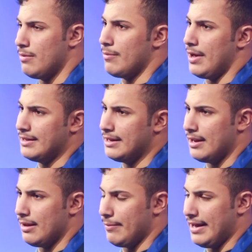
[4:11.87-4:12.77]

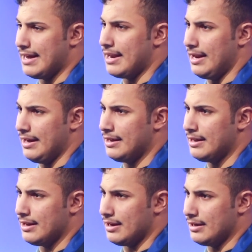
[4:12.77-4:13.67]
بعدين بعدين
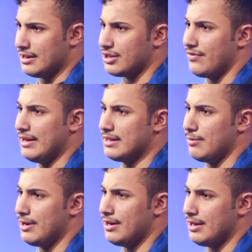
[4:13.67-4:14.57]
الحين اللي يشرف على
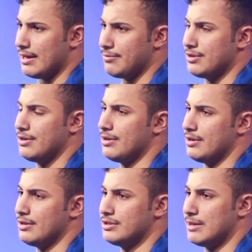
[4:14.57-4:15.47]
تمريني
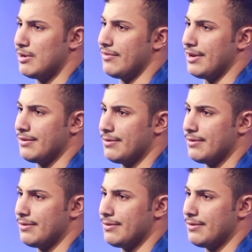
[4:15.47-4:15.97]
كابتن جمال فريد